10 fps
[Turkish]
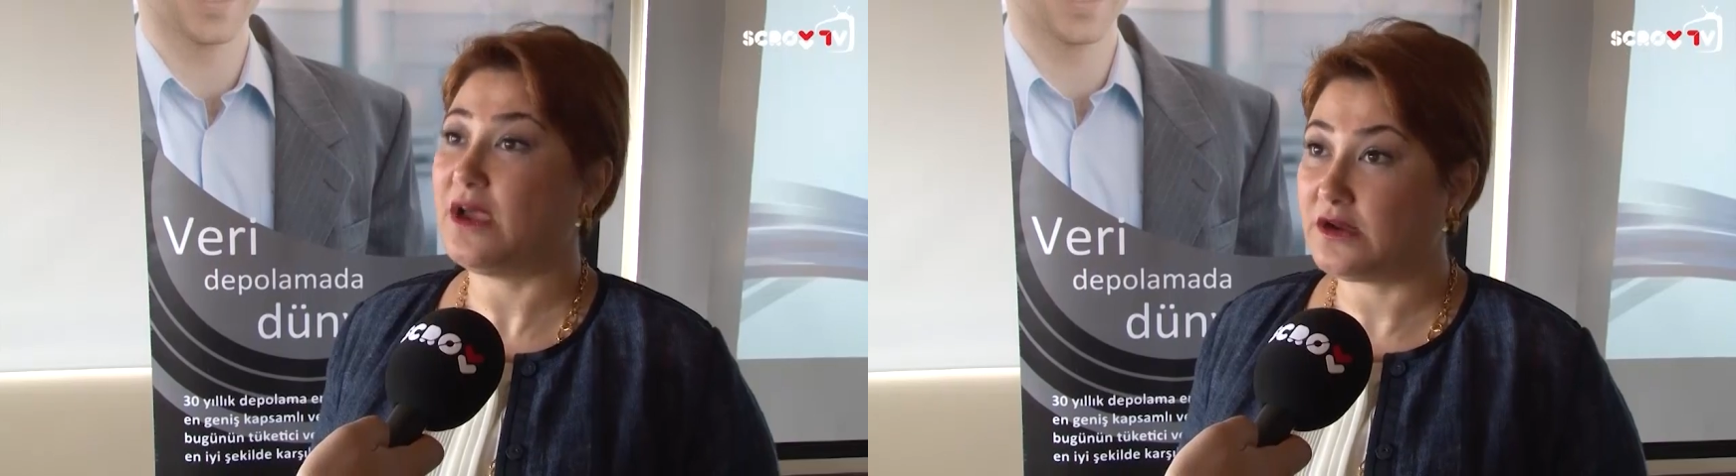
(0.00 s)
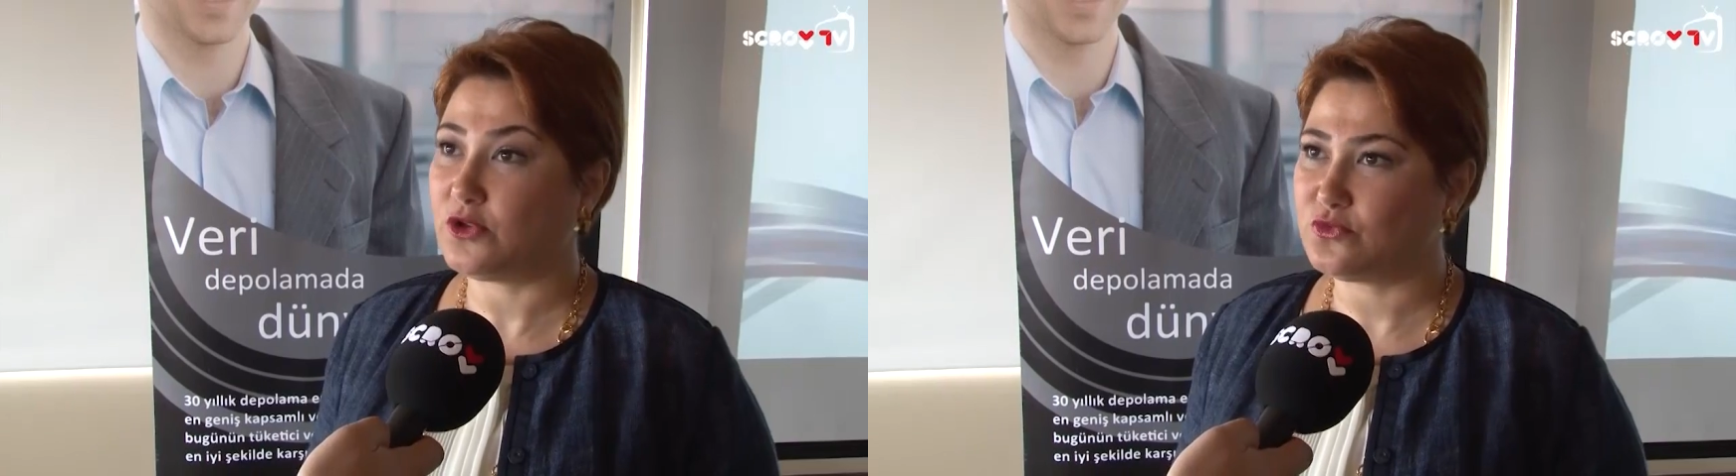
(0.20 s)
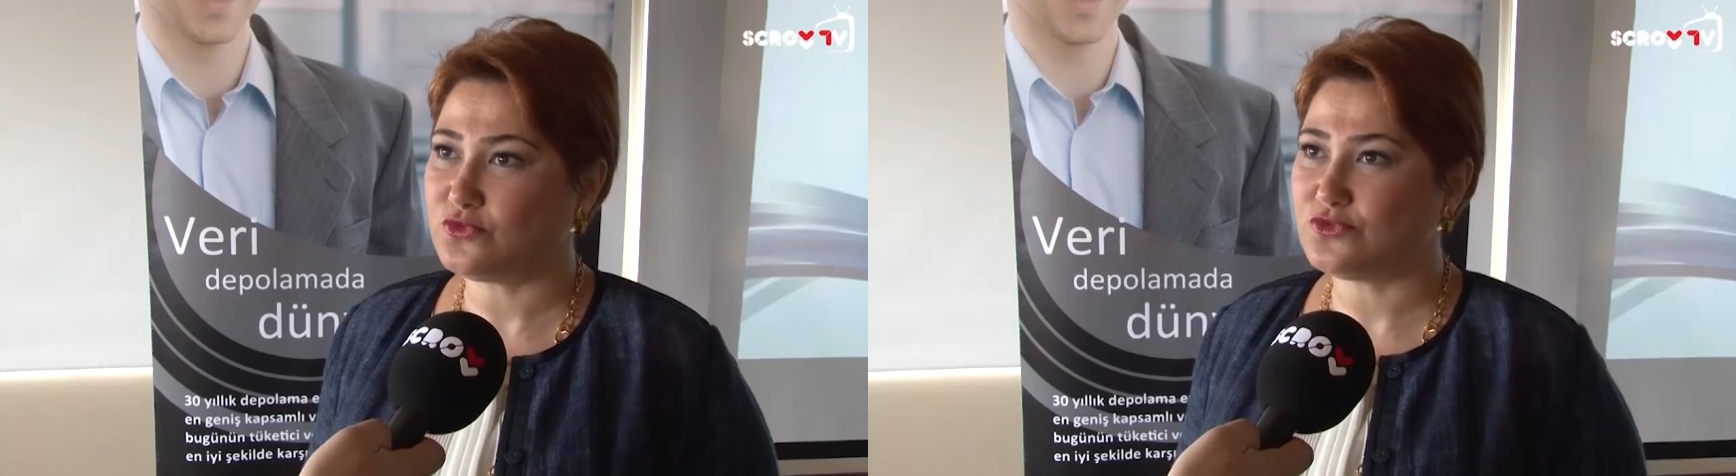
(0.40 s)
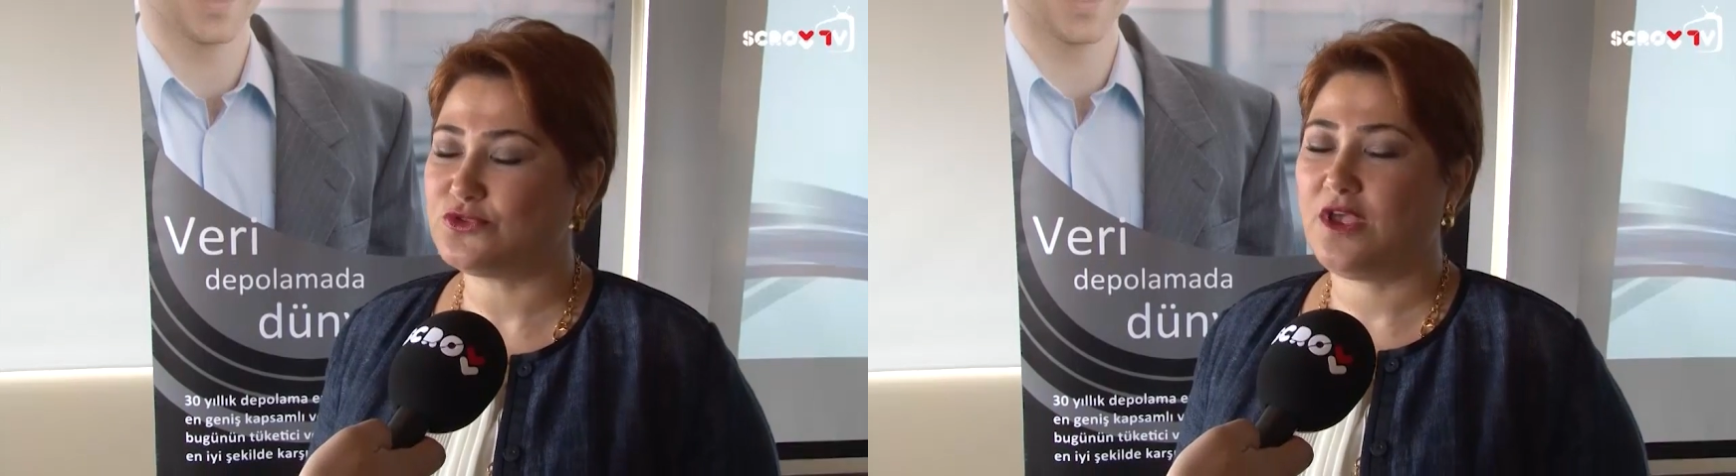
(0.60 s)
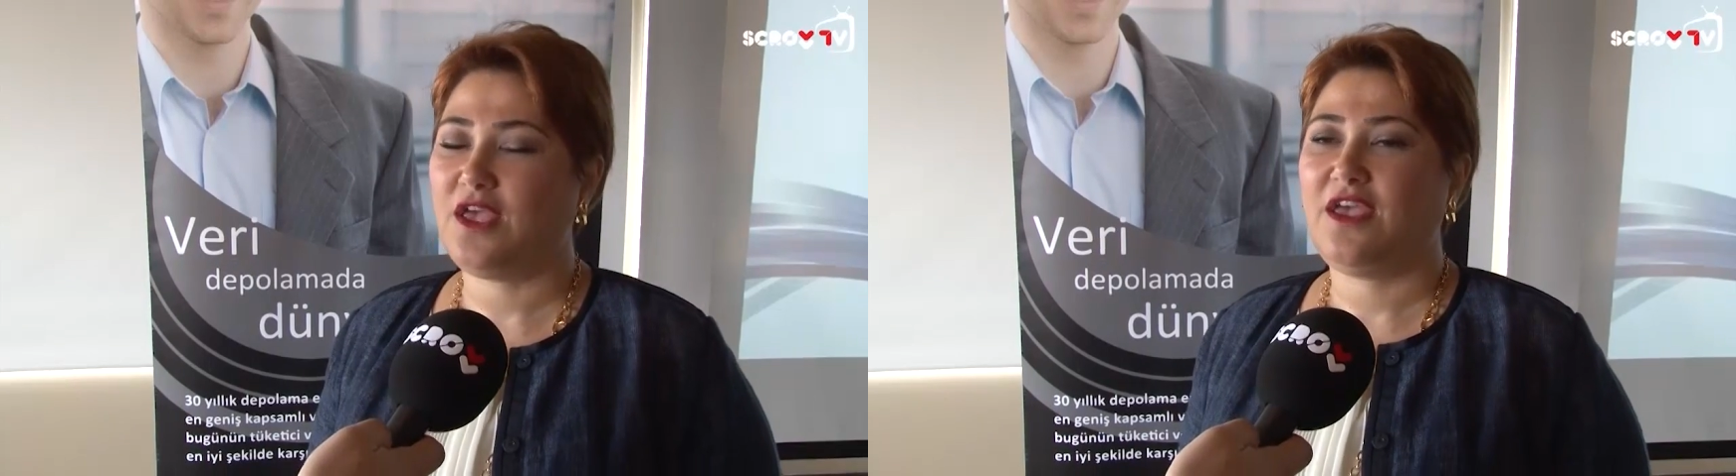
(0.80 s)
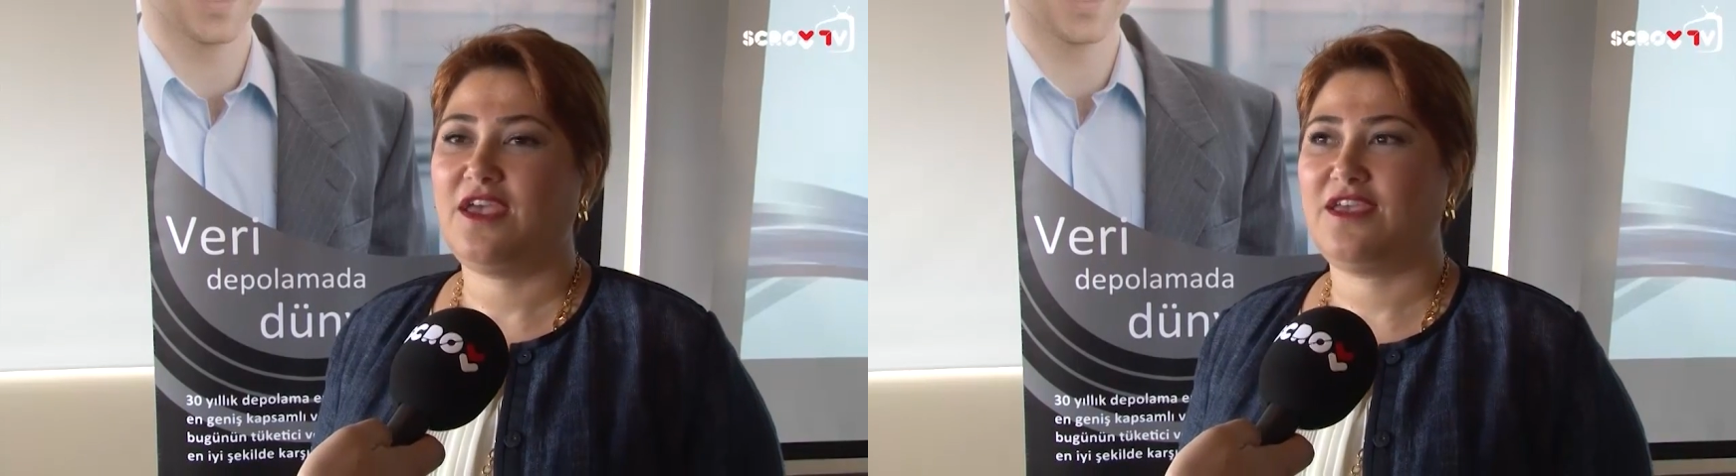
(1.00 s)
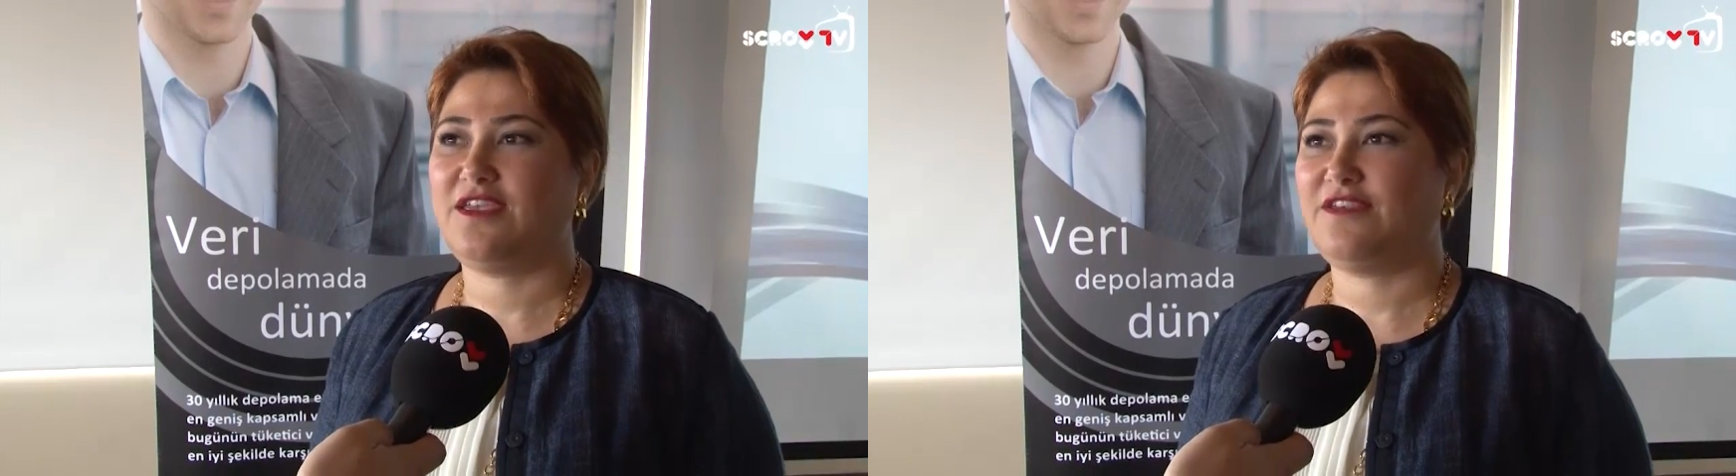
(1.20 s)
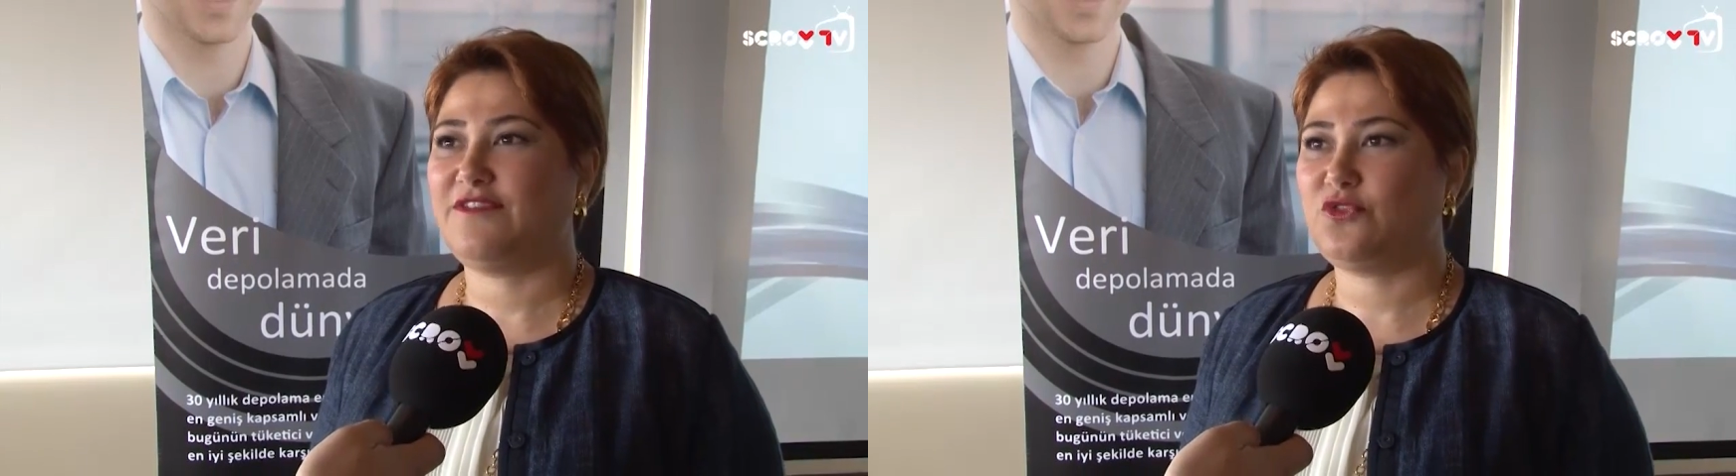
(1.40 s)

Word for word: bir arayüz e,